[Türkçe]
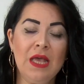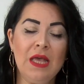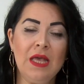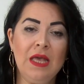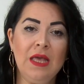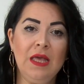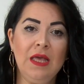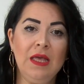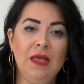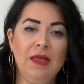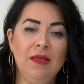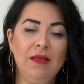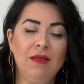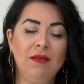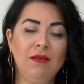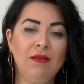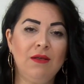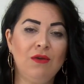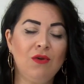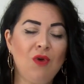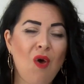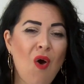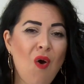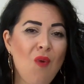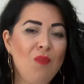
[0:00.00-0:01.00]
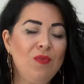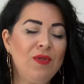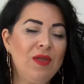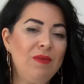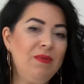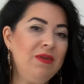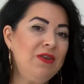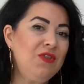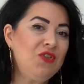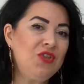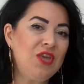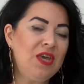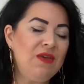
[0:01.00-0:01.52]
E, komple
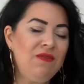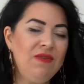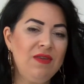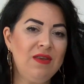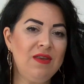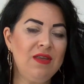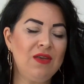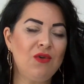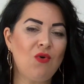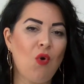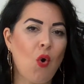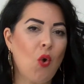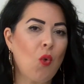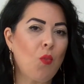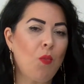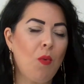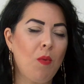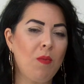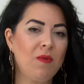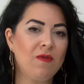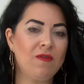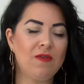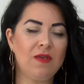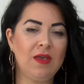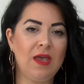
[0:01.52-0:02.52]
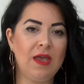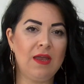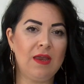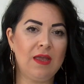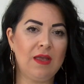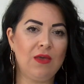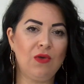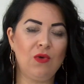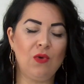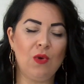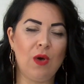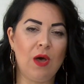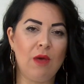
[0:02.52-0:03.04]
bir çeviri kokmaması
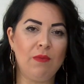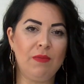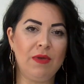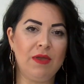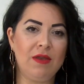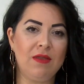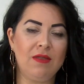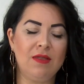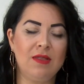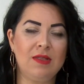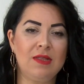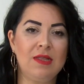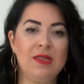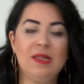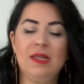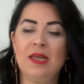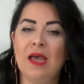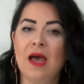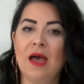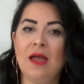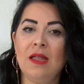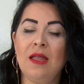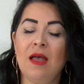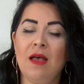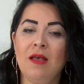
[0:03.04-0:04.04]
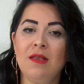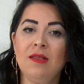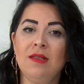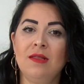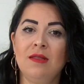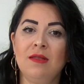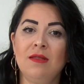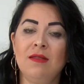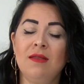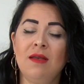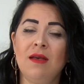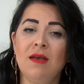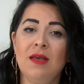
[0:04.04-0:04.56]
gerekiyor haberinizin. Yani
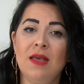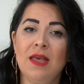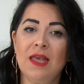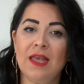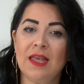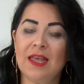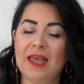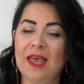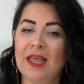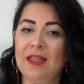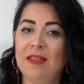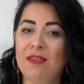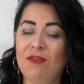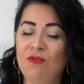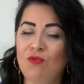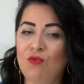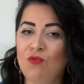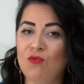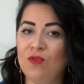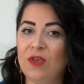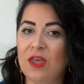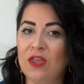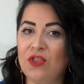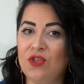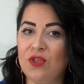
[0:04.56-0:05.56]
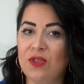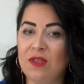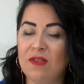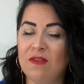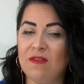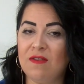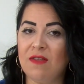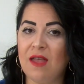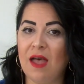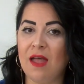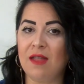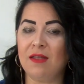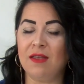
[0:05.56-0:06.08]
aslında kendi
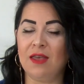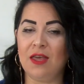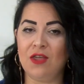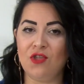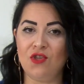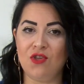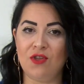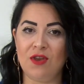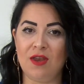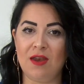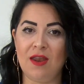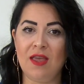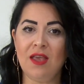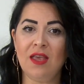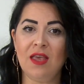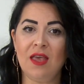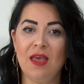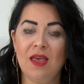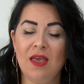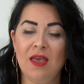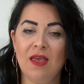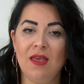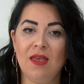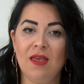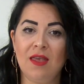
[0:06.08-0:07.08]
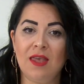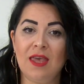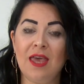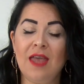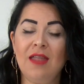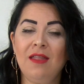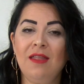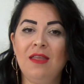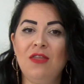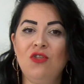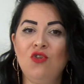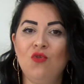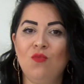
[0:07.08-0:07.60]
süzgecinizden geçirerek e,
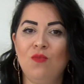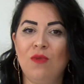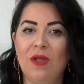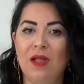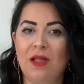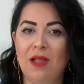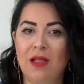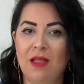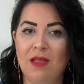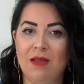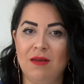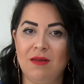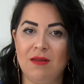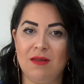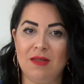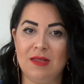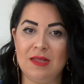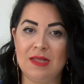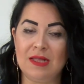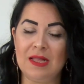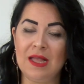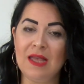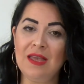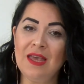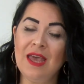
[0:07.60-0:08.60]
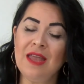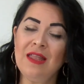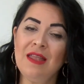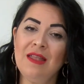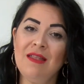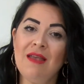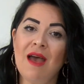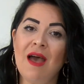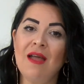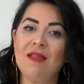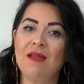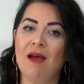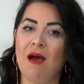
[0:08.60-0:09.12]
kendi cümlelerinizle
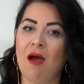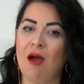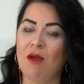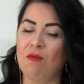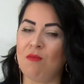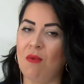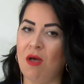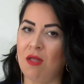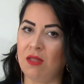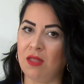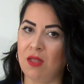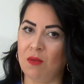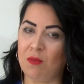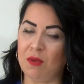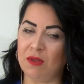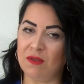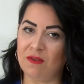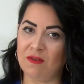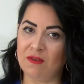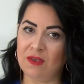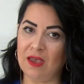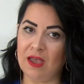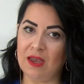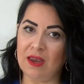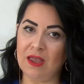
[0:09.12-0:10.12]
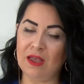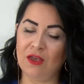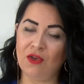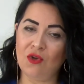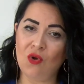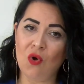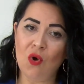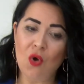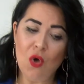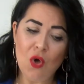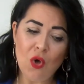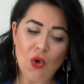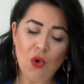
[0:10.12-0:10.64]
yeniden harmanlamanız
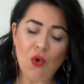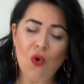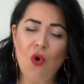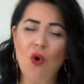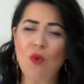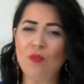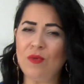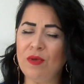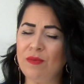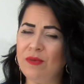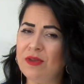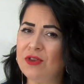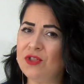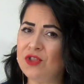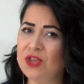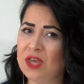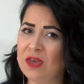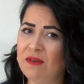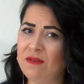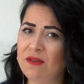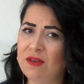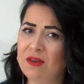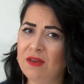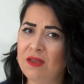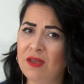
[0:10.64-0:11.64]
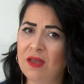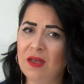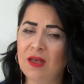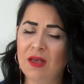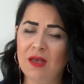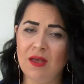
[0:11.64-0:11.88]
gerekiyor. Komple bir çeviri